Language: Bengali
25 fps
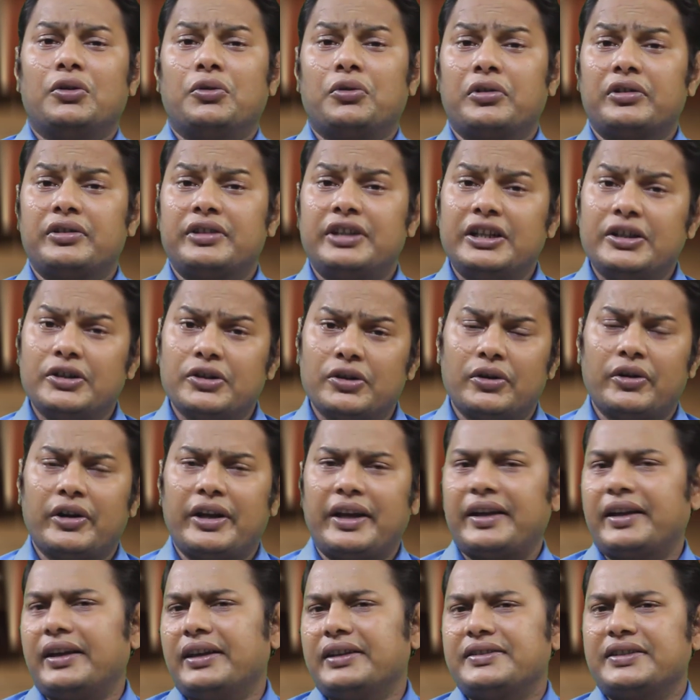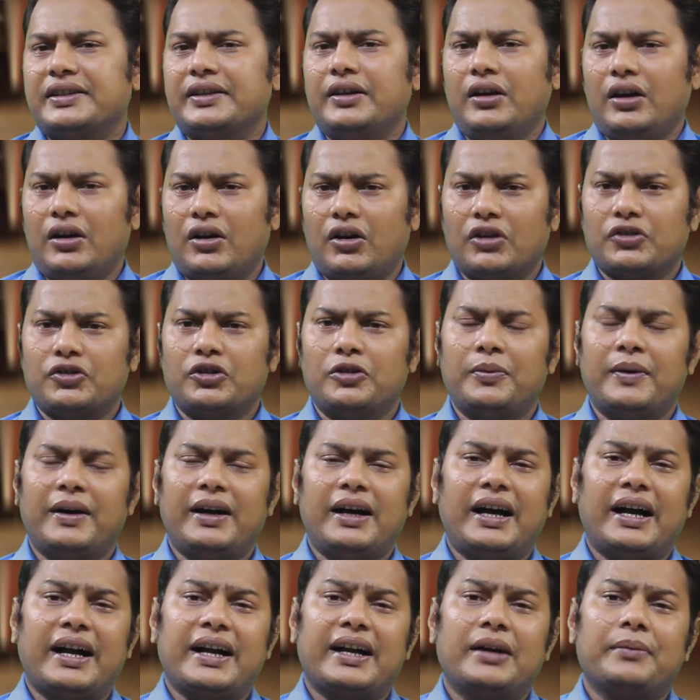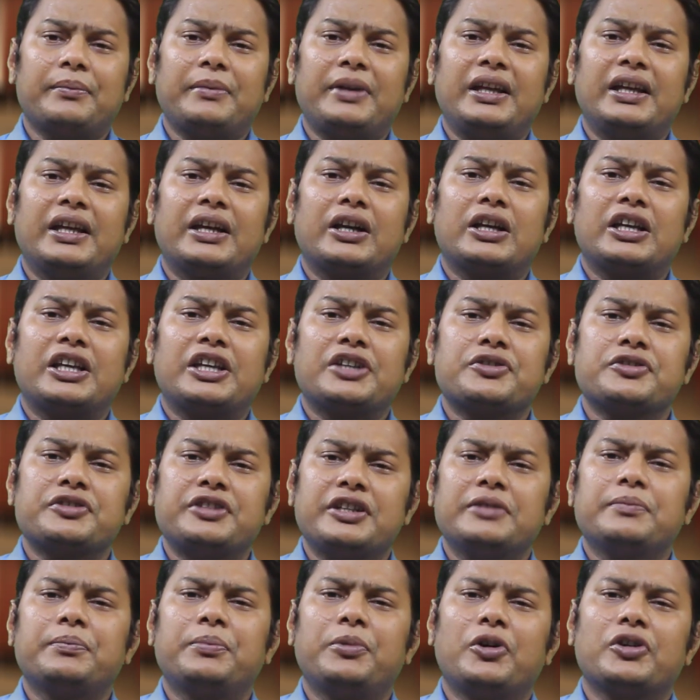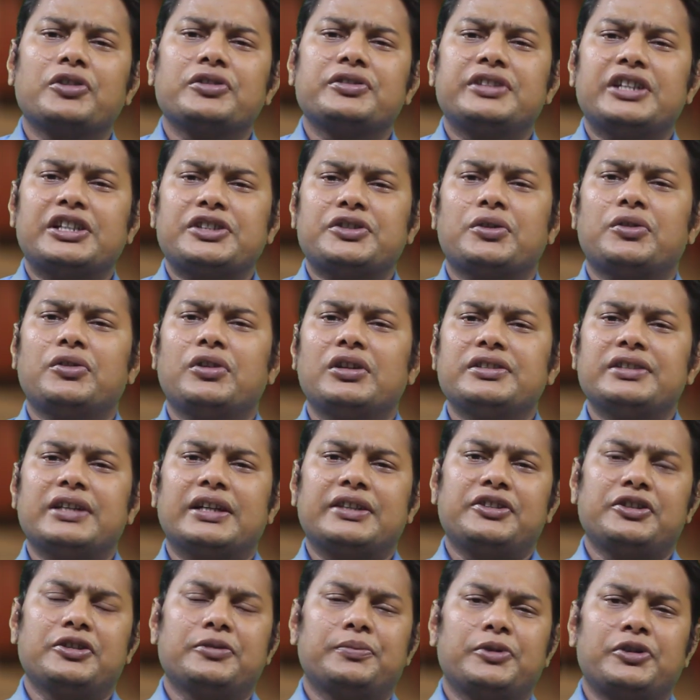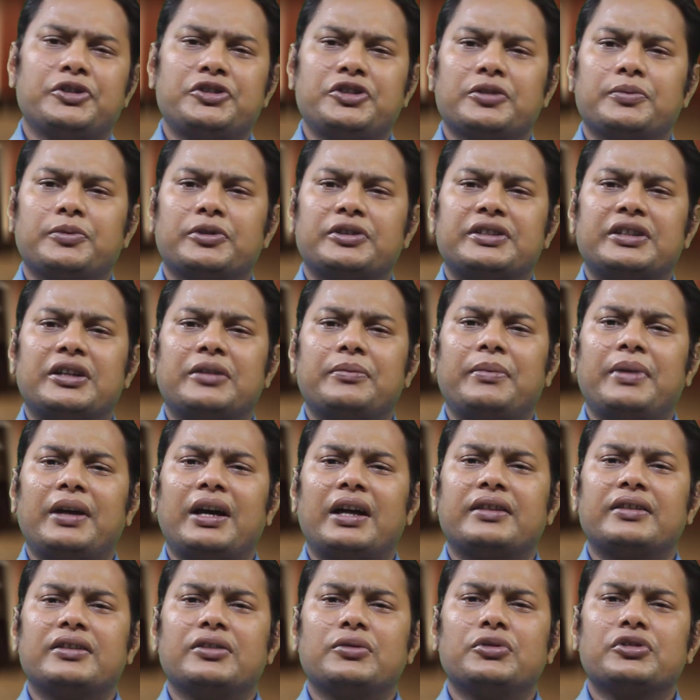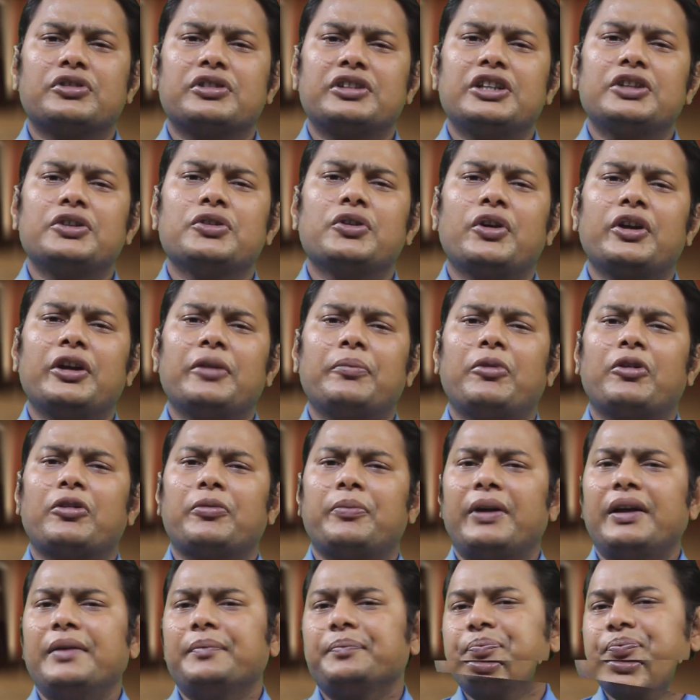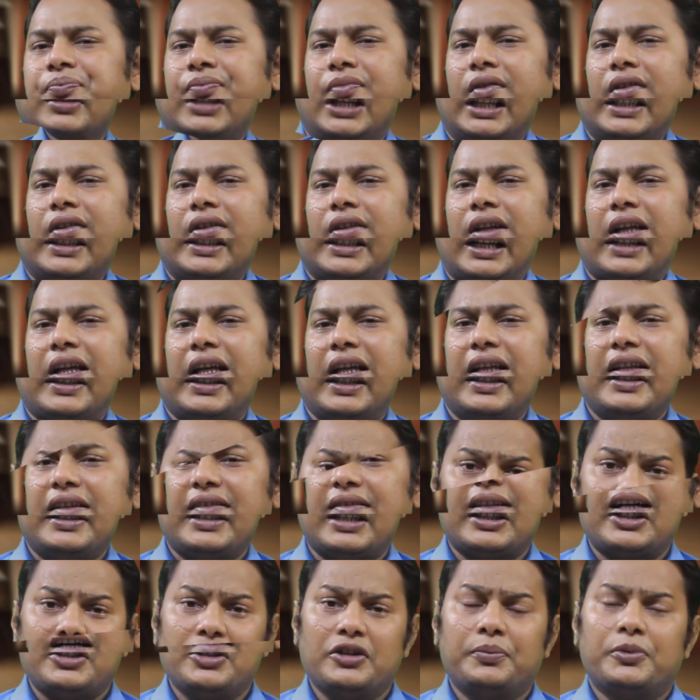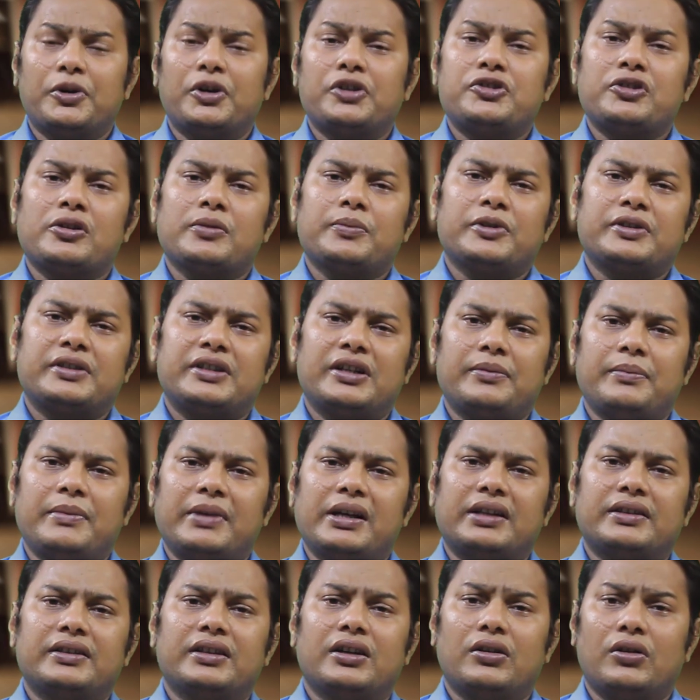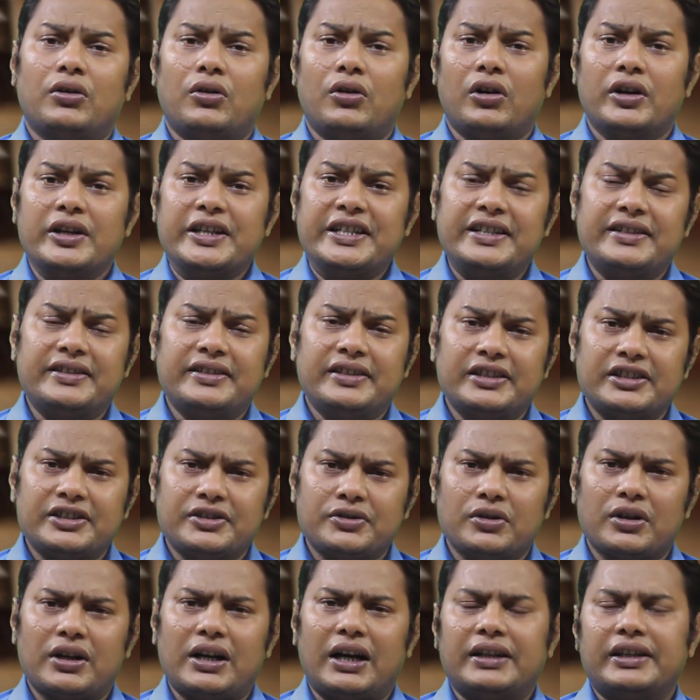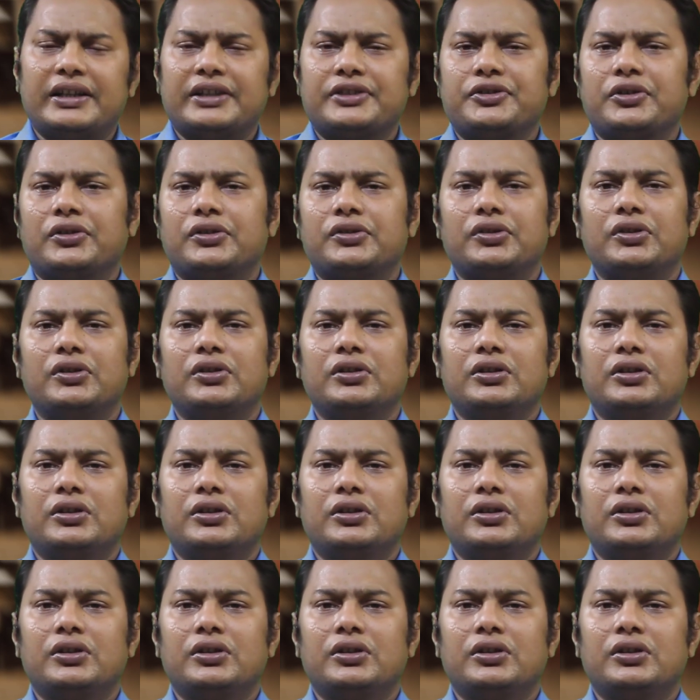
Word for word: উত্তীর্ণ হয়ে গিয়েছে অথবা আগামী কিছুদিন পর যে সকল জাতীয় পরিচয়পত্রের মেয়াদ উত্তীর্ণ হয়ে পড়বে তাদের জাতীয় পরিচয়পত্রের মেয়াদ অনির্দিষ্টকালের জন্য